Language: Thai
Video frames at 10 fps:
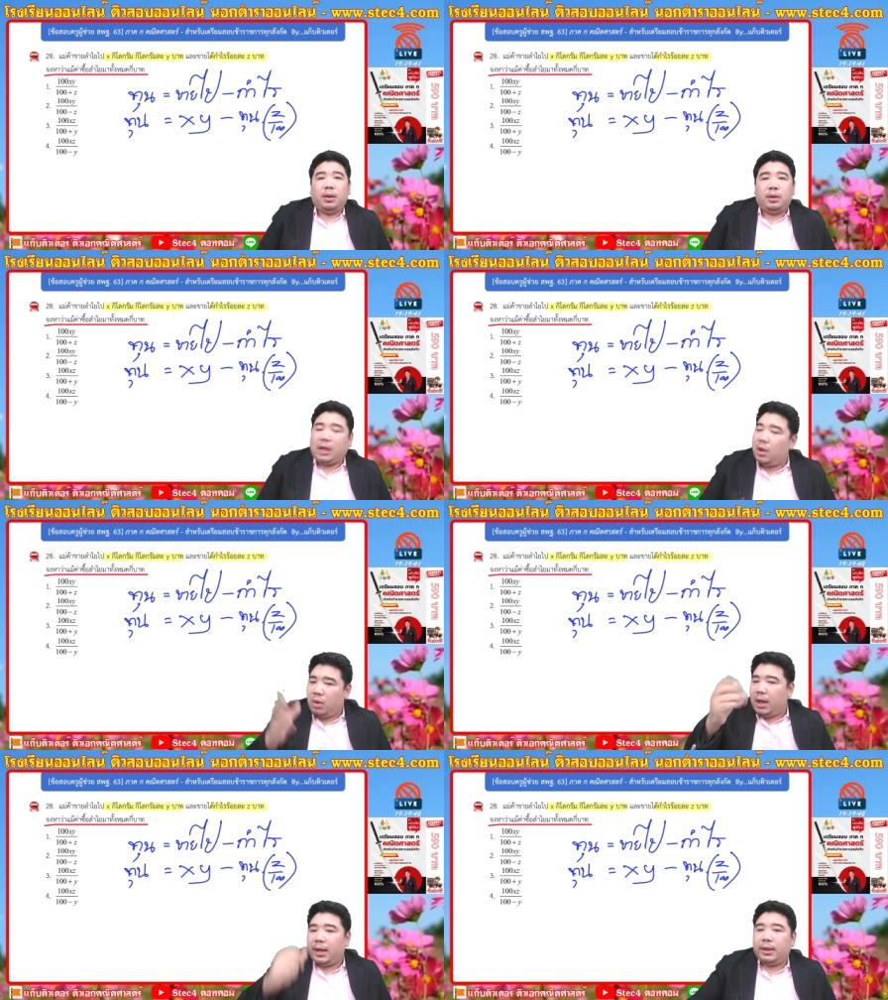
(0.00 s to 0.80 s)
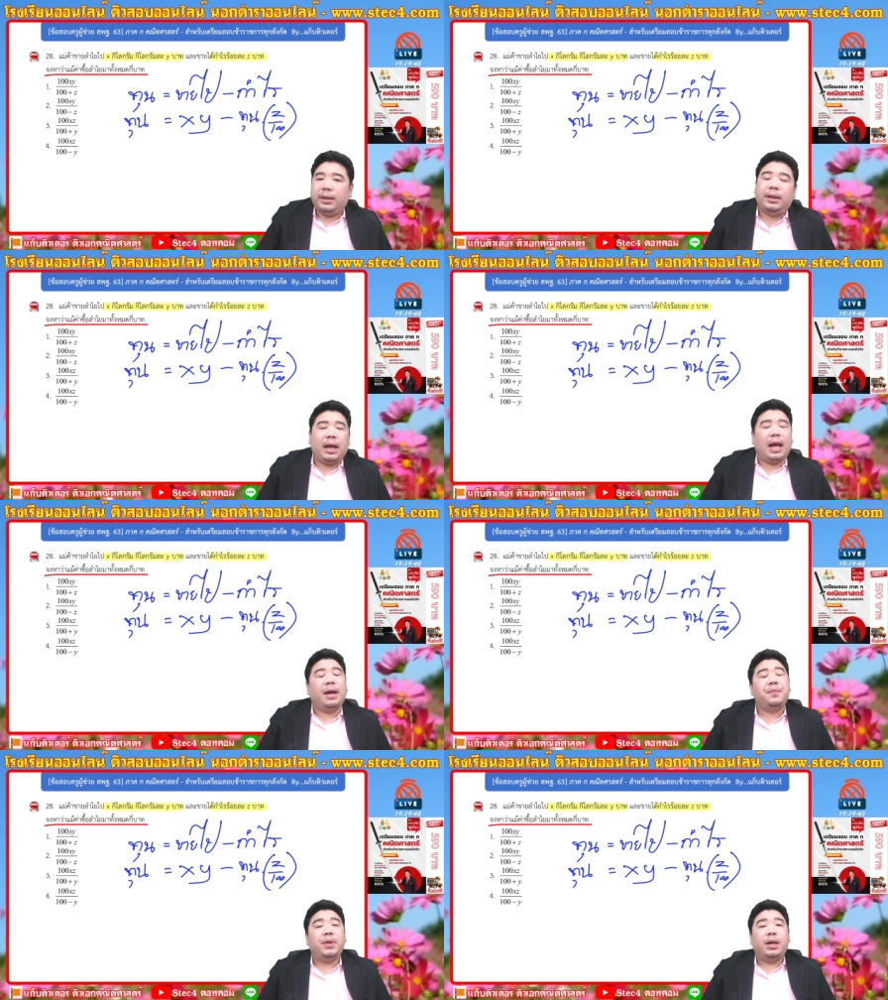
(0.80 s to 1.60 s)
จะรู้เลยนะฮะ
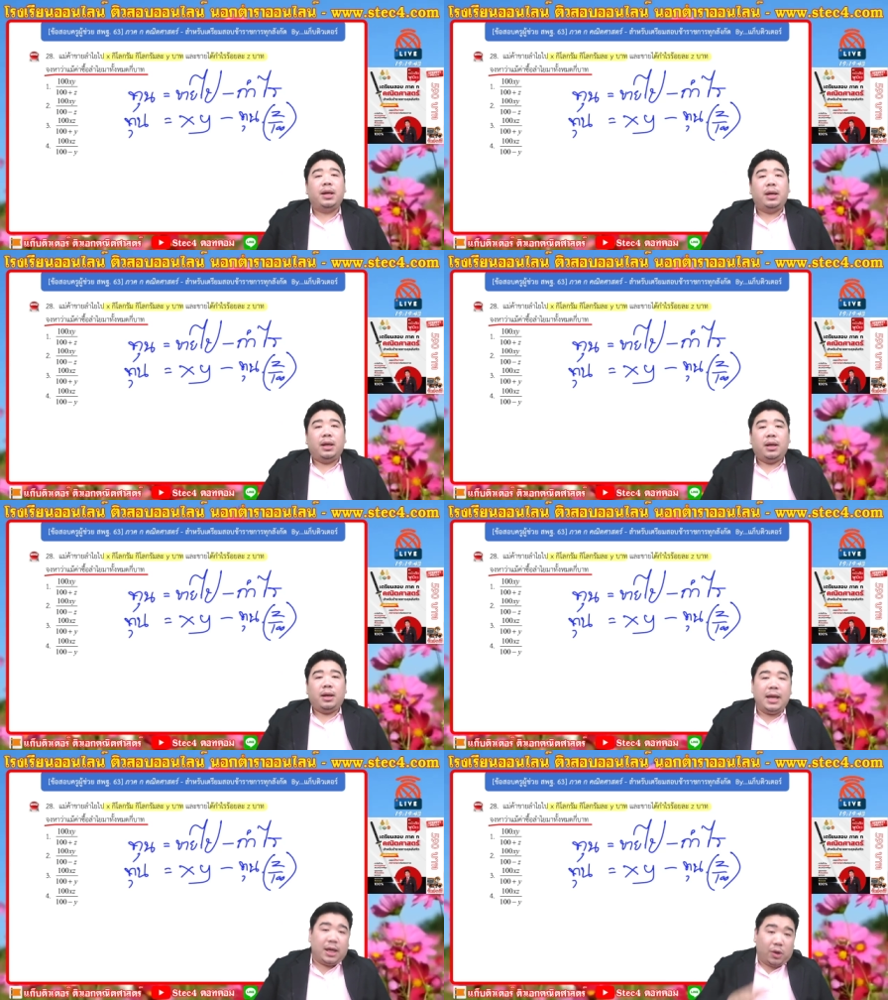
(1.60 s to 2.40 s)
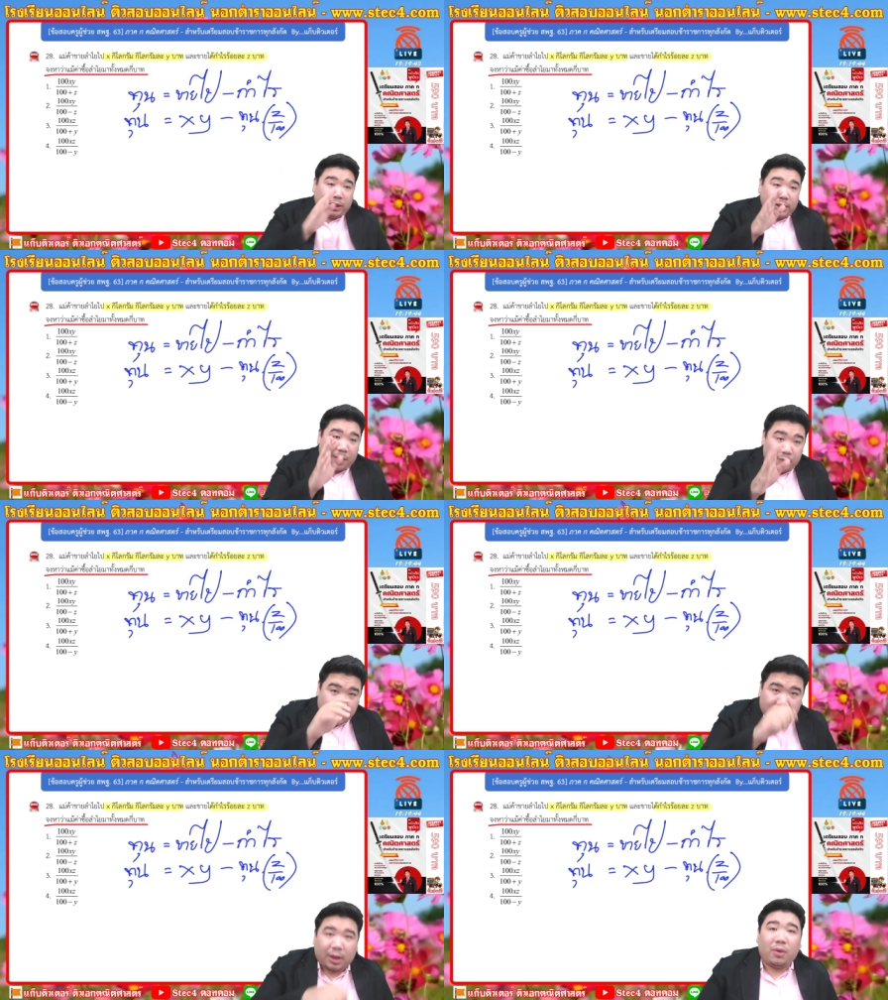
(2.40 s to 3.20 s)
นี่คือคนที่ทำวิ
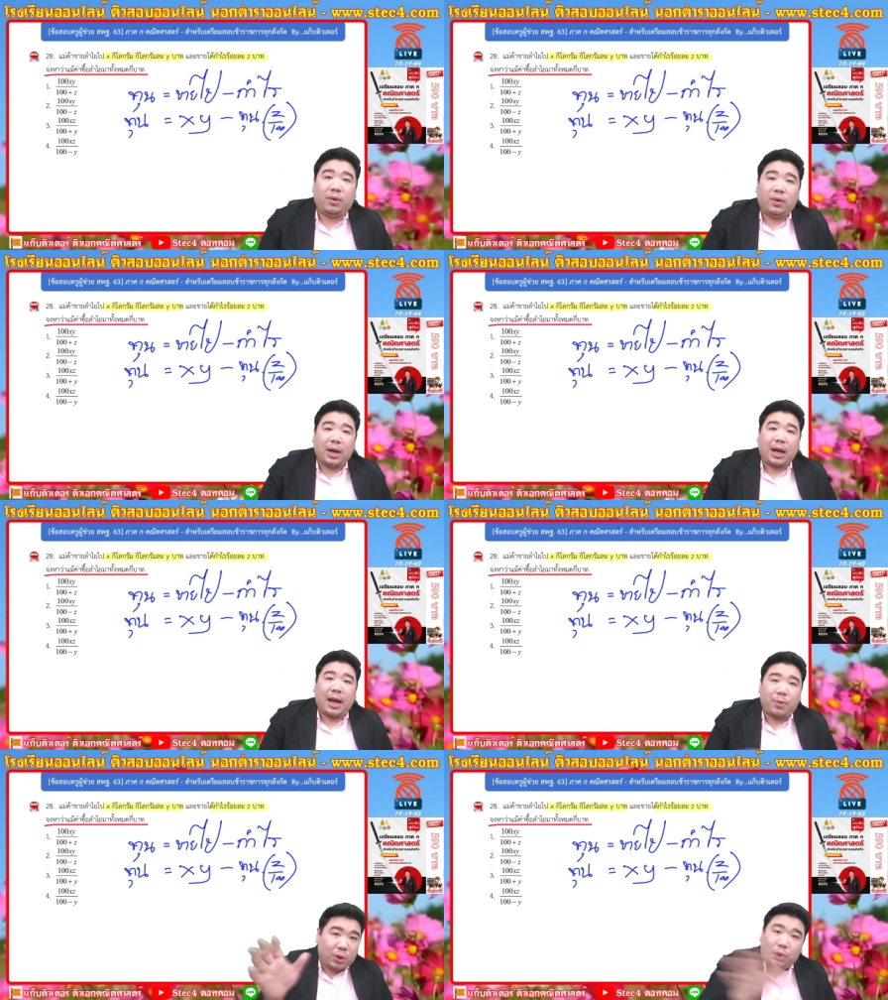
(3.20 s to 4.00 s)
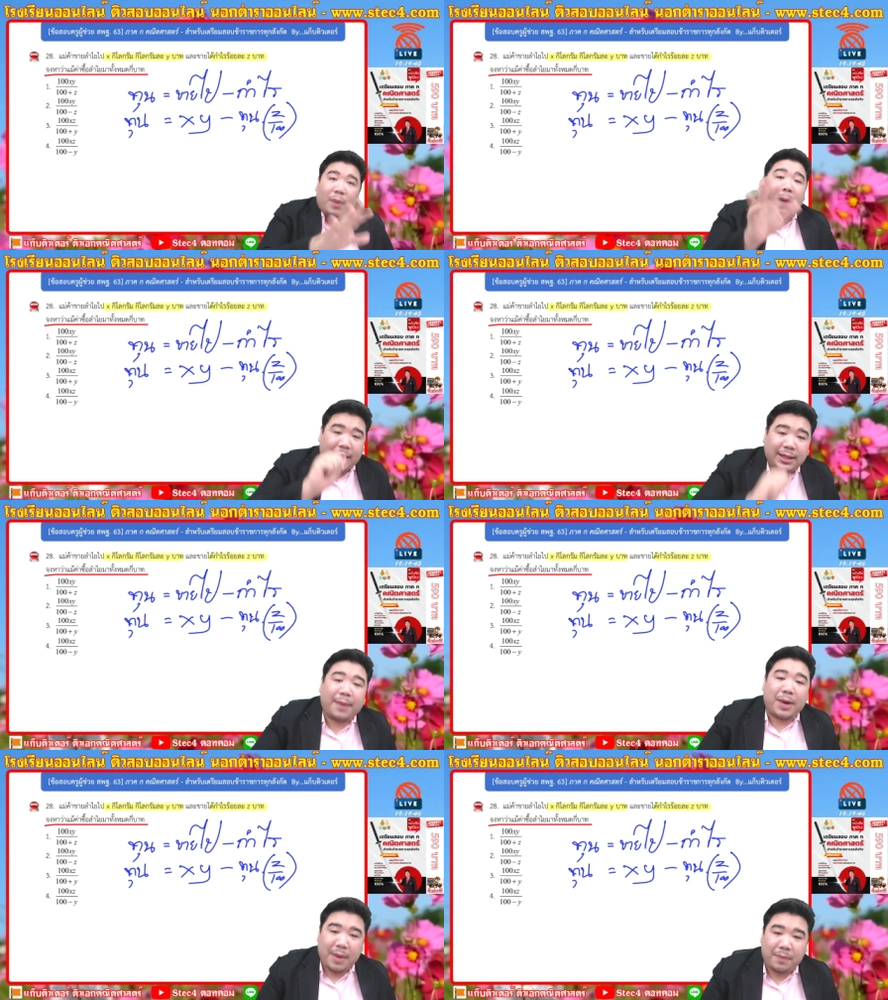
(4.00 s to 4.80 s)
ธีตรงนะครับ คนทั่วไปก็
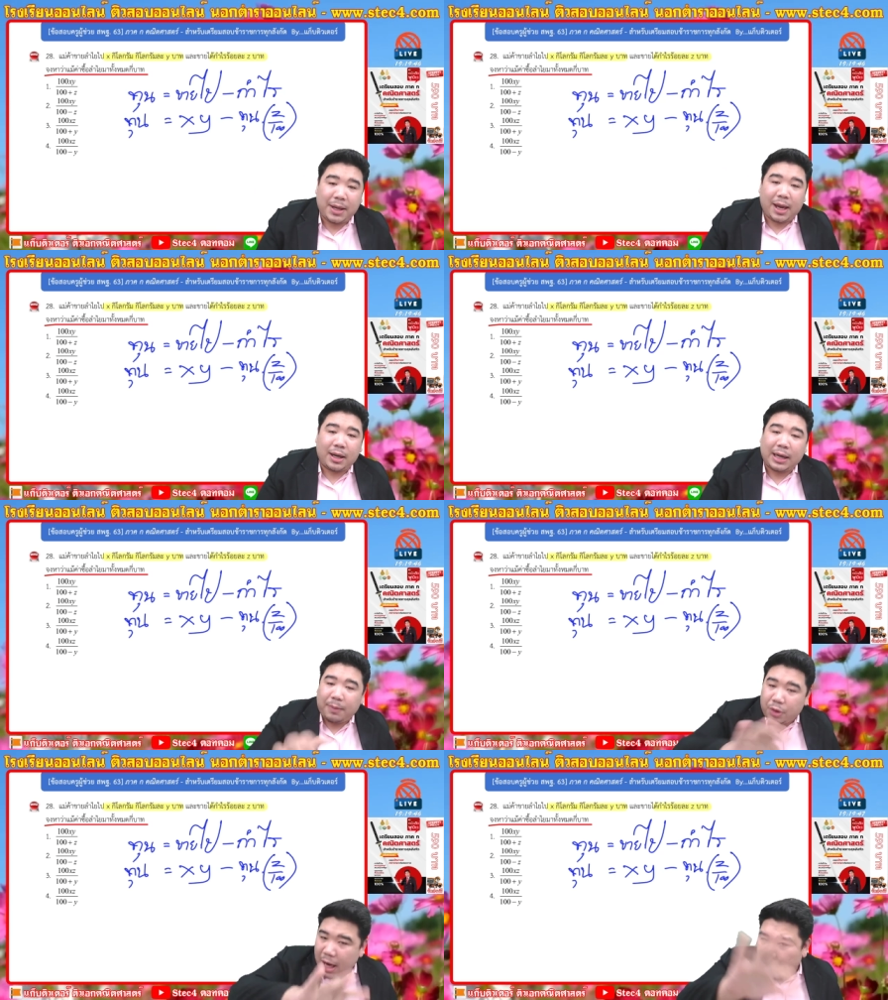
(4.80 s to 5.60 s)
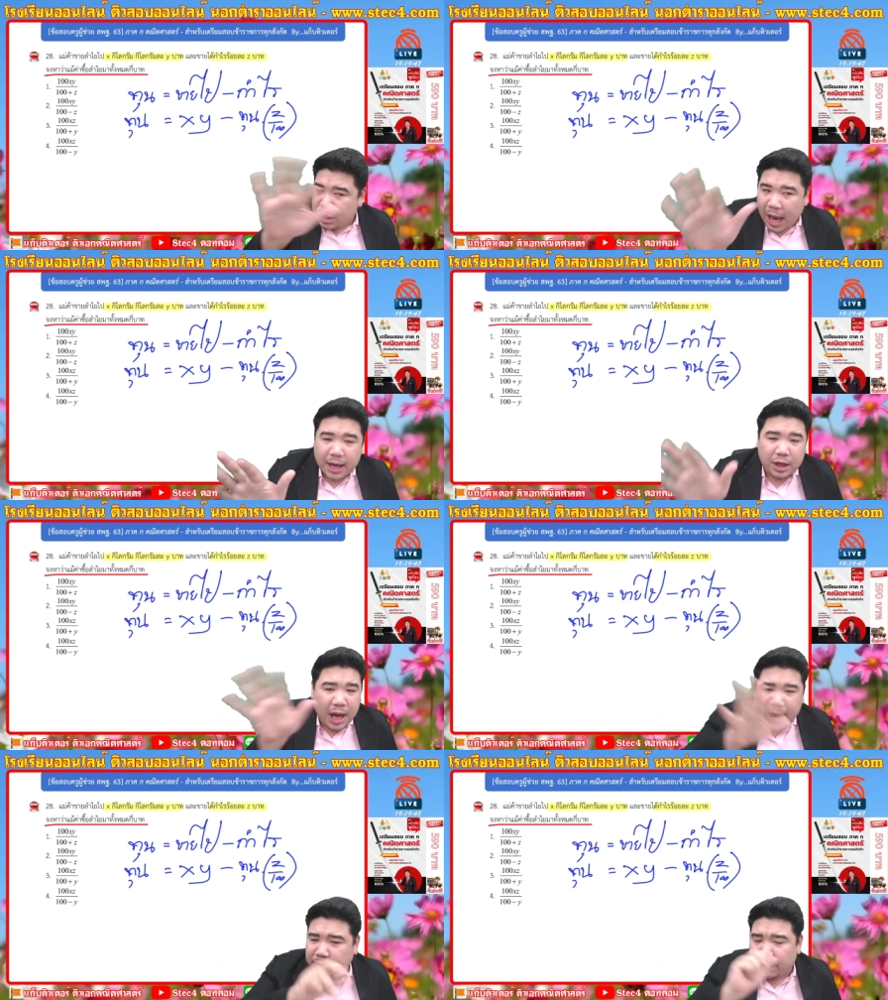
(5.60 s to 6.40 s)
ทำกันแบบนี้แหละนะครับแล้วนั่งย้าย
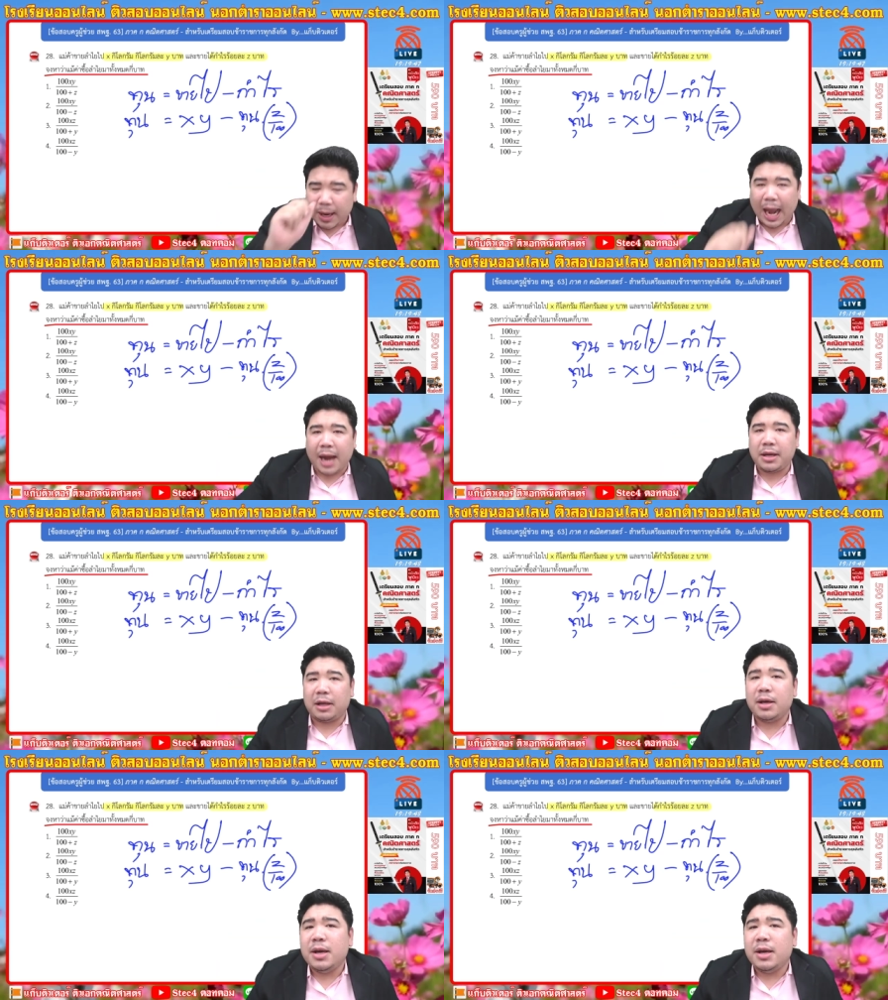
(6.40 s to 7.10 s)
แก้สมการอีก